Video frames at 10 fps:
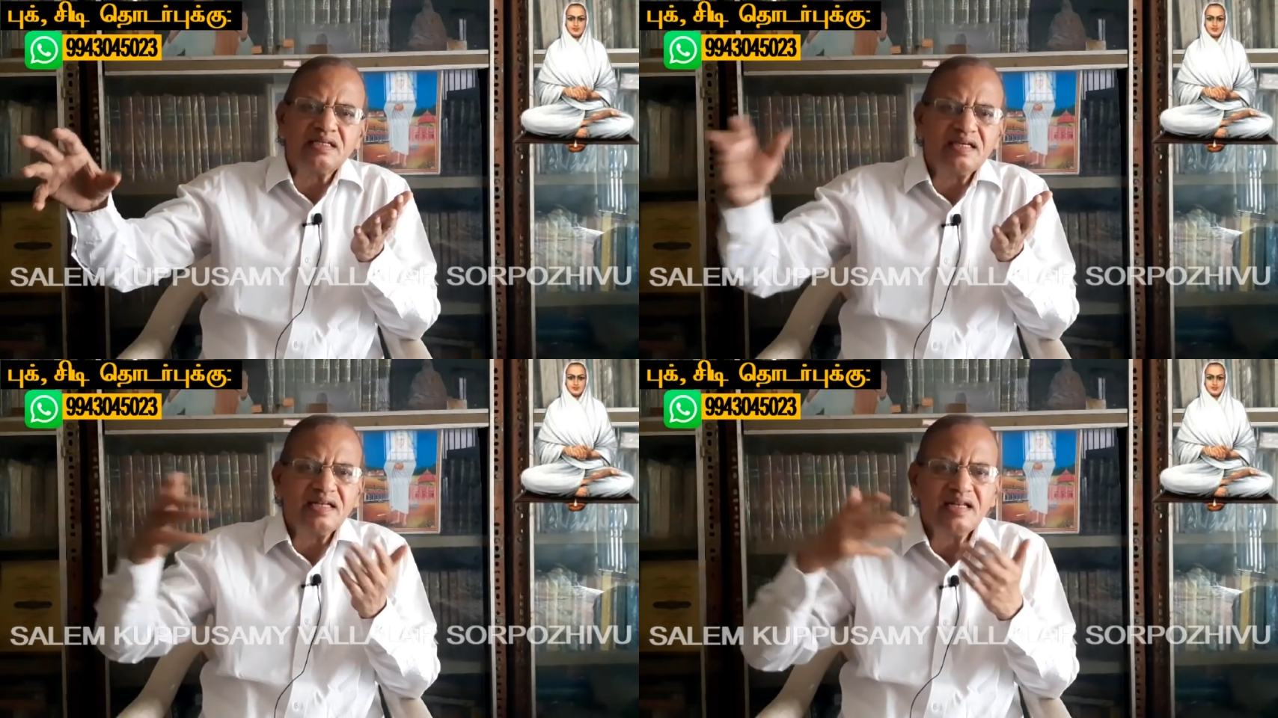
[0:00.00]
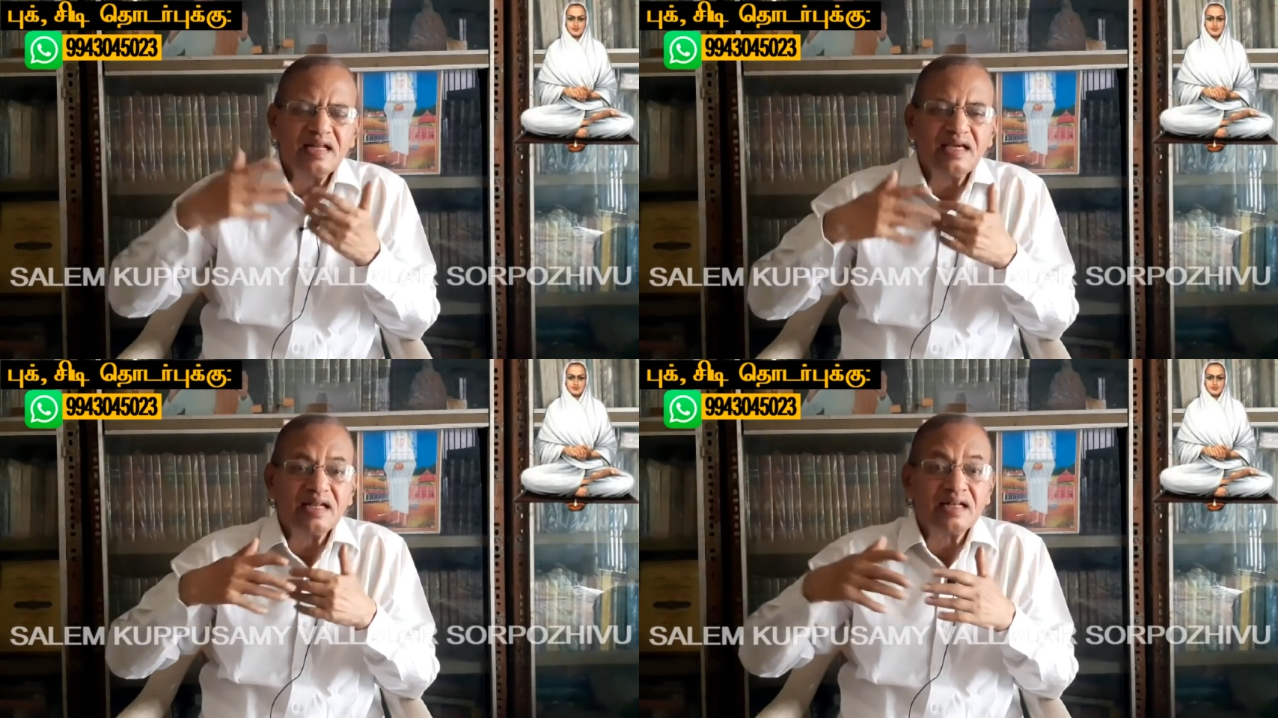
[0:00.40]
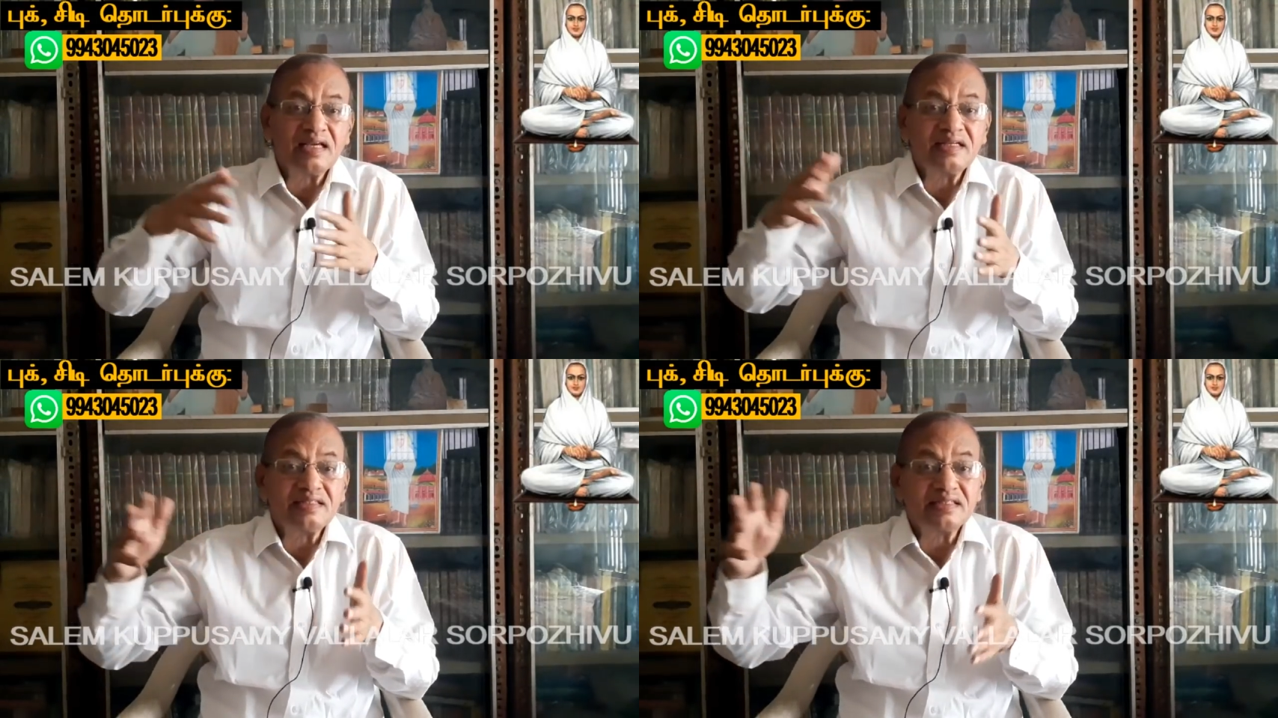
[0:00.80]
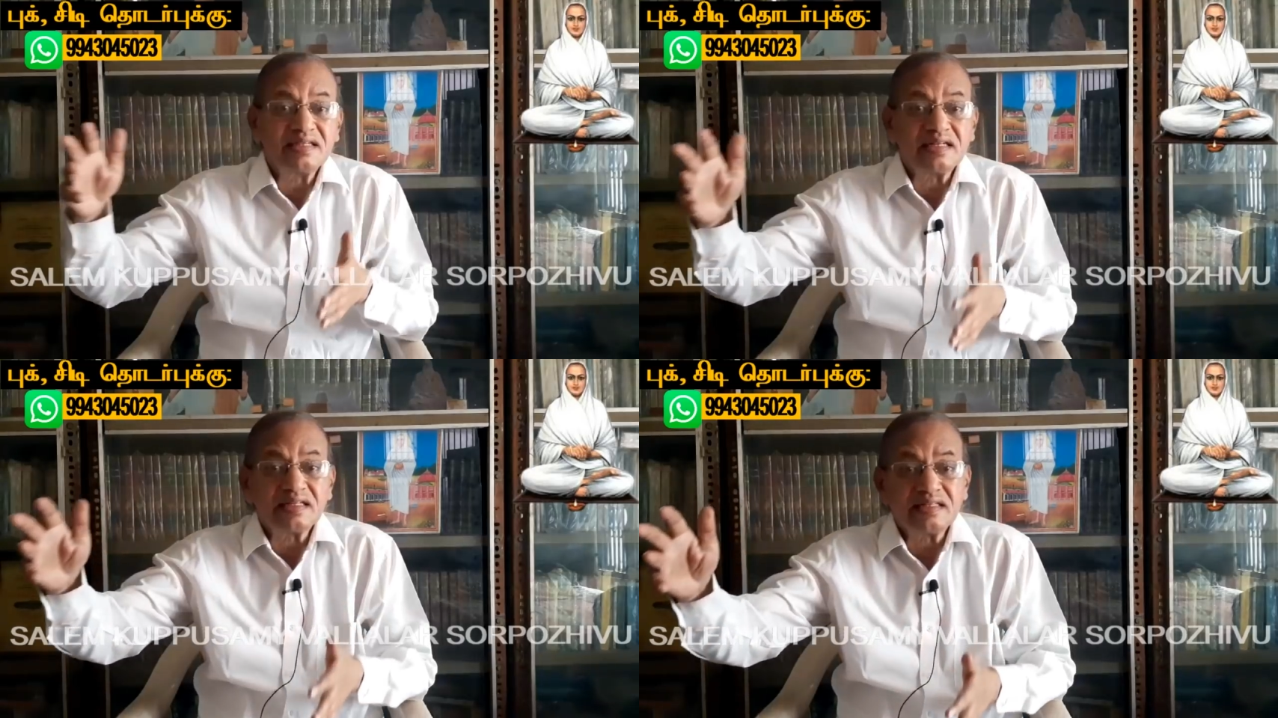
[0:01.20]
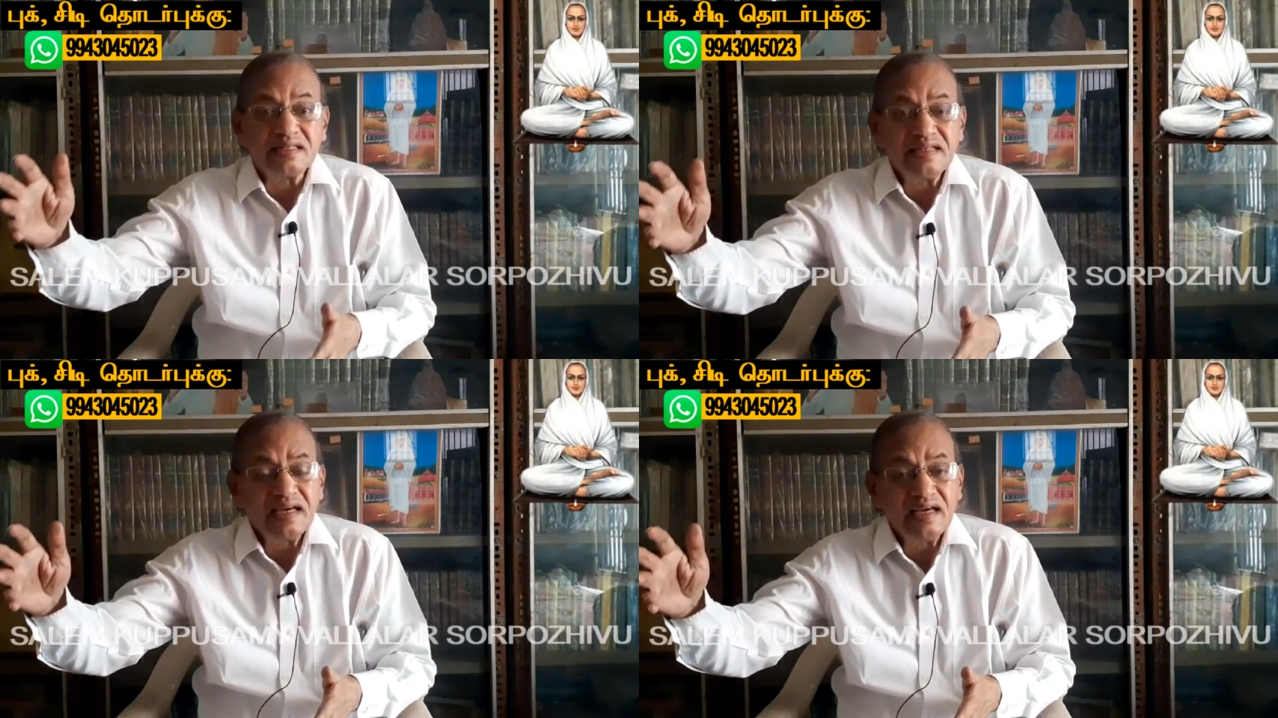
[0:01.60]
என்றே என்னை இழுக்கின்றது
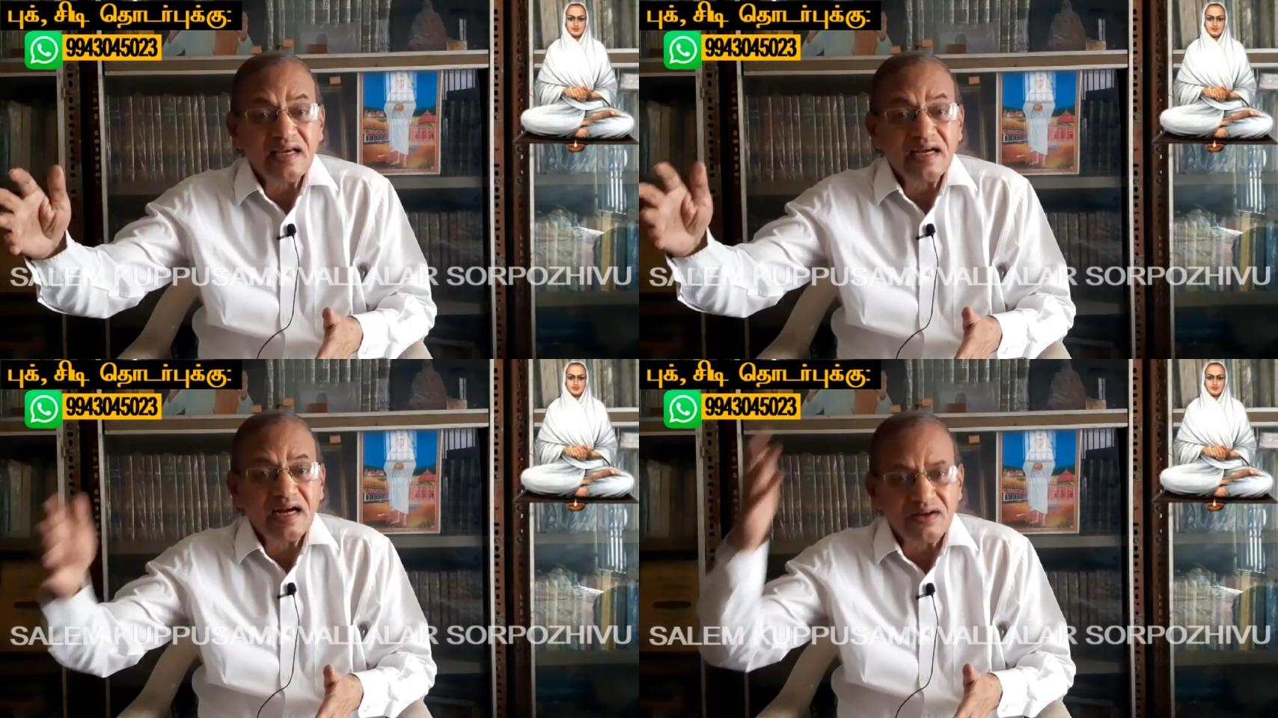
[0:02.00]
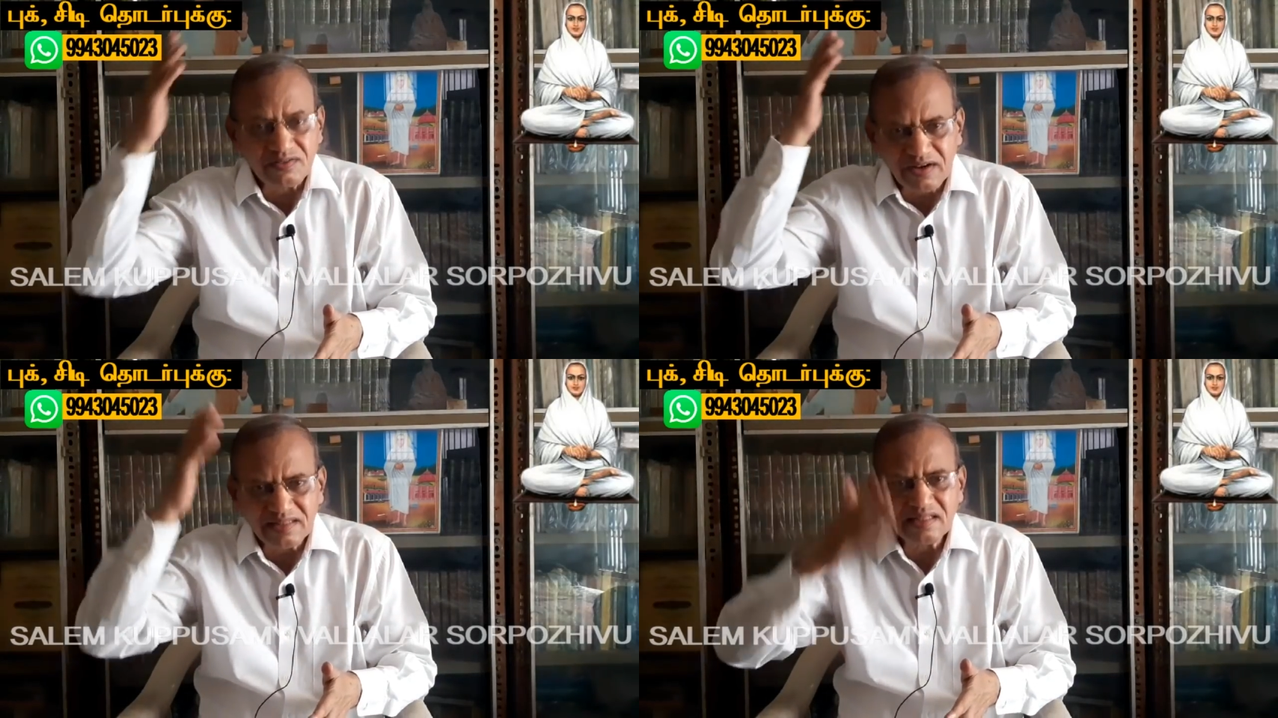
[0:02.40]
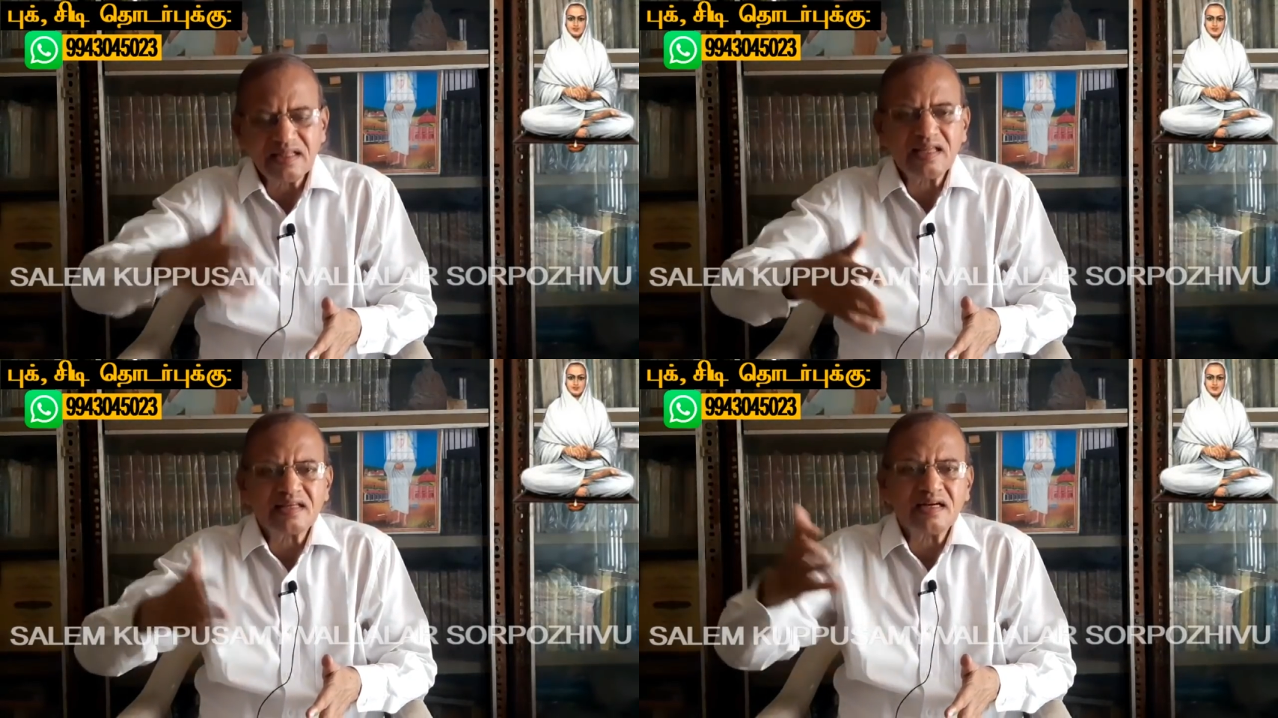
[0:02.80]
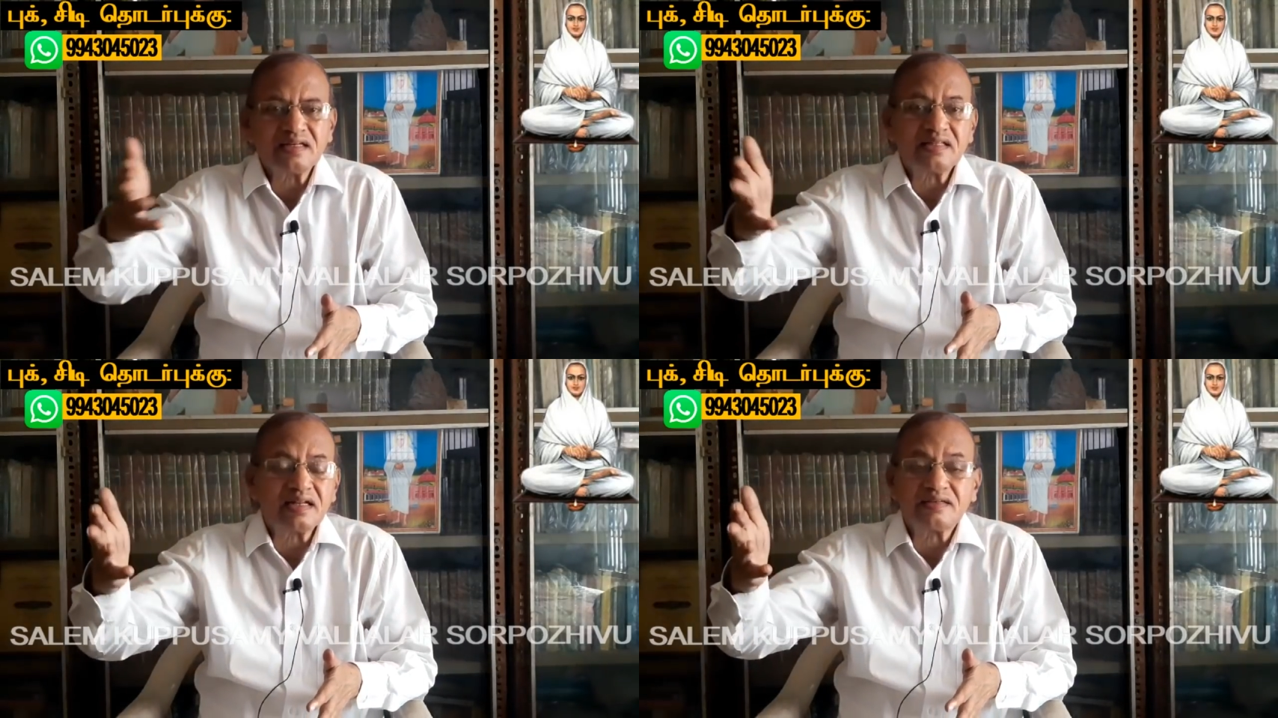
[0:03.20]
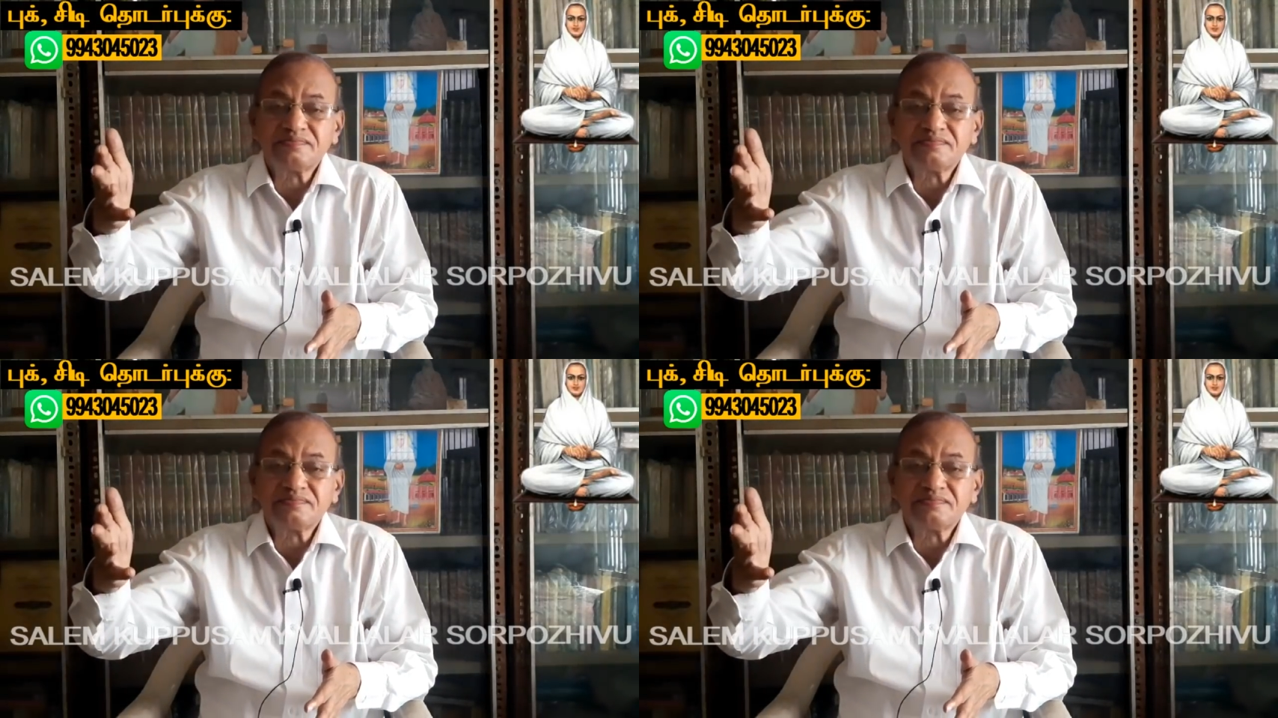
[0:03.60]
ஏன் அவர் வந்ததே அதுக்காகத்தானே